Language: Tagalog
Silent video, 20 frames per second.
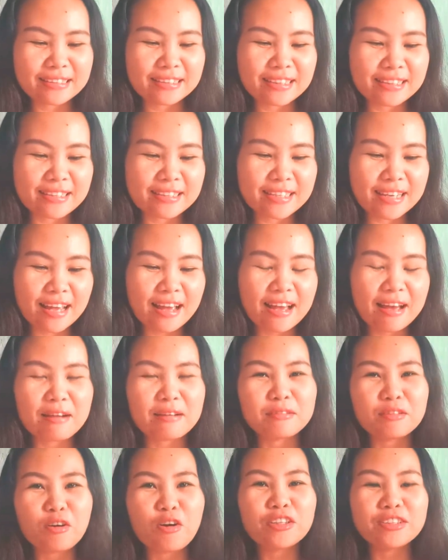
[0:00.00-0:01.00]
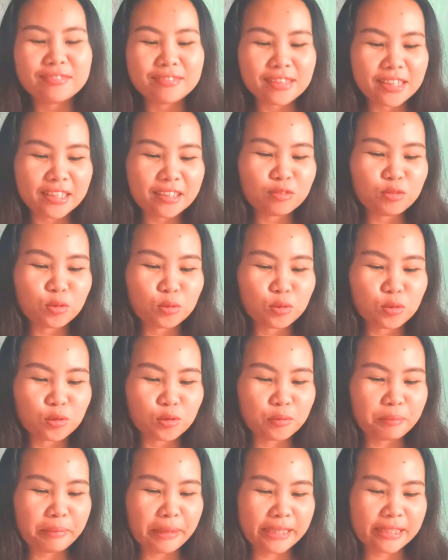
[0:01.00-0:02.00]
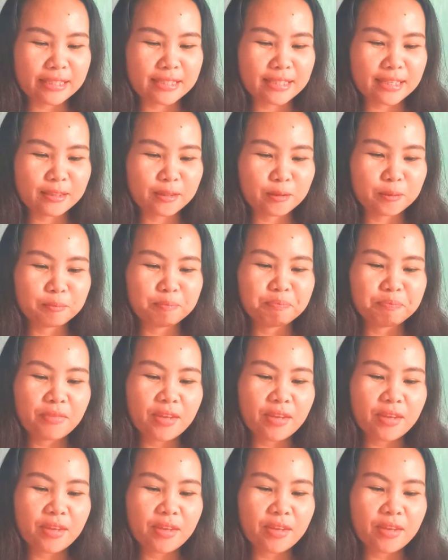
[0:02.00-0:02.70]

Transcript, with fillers: ka din sa konting tulong para sa iyo.